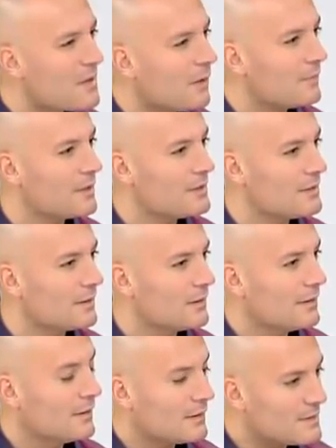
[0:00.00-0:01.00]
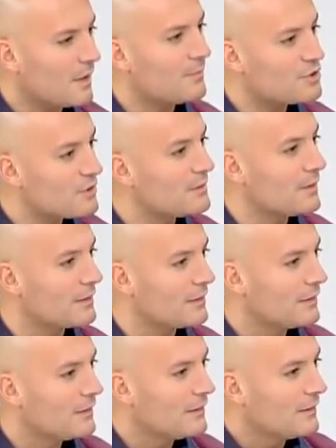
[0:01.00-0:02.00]
صعبه هي صعبه جدا
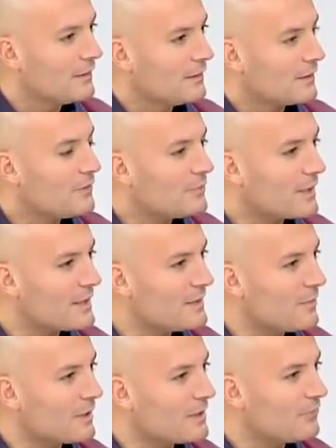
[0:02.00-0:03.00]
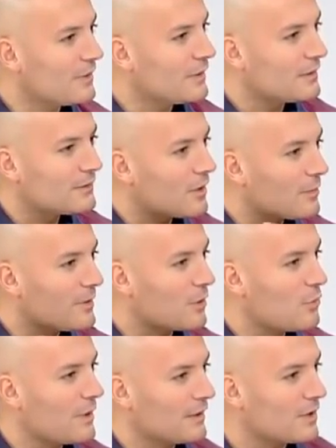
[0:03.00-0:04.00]
كيف تقيمها كيف ضرب
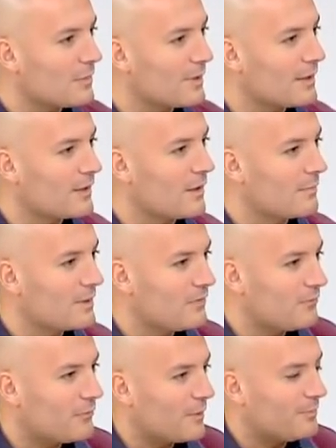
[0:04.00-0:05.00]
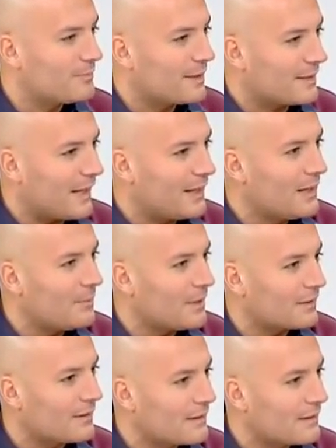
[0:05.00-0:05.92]
الكواع ضرب الركب كيف بتتعلم انك